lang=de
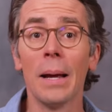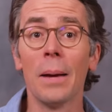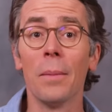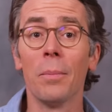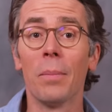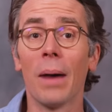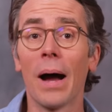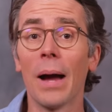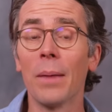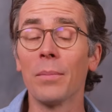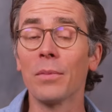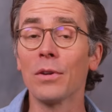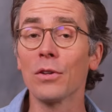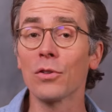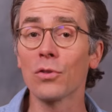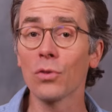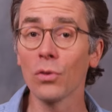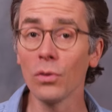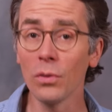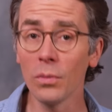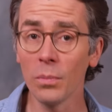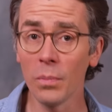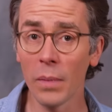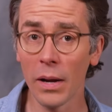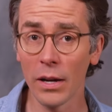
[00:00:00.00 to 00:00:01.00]
Bei einem
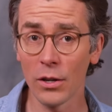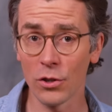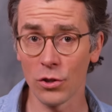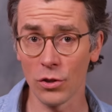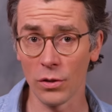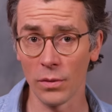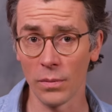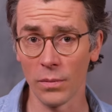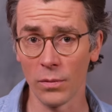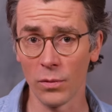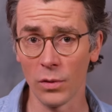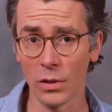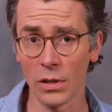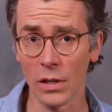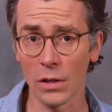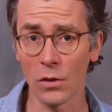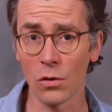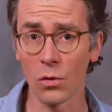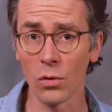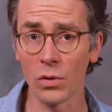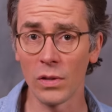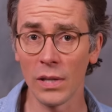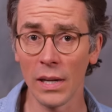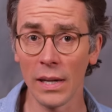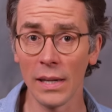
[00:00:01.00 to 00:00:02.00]
gesunden Menschen wird das
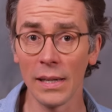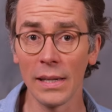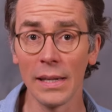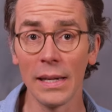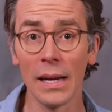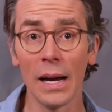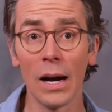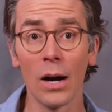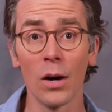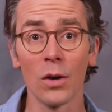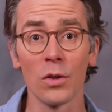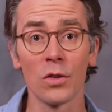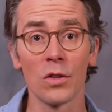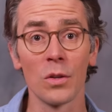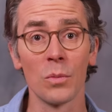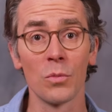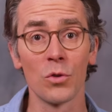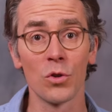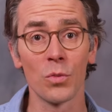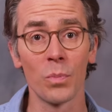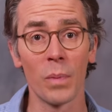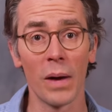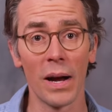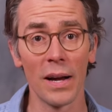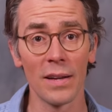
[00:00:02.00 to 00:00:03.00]
Gluten hier aus dem
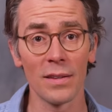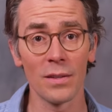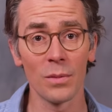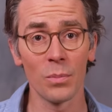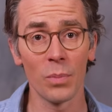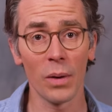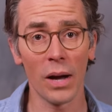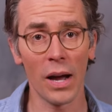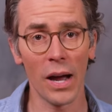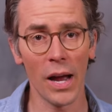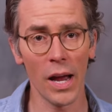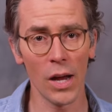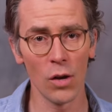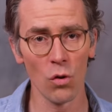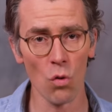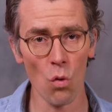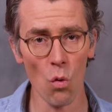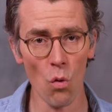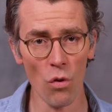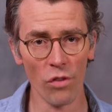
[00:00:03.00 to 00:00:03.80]
Speisebrei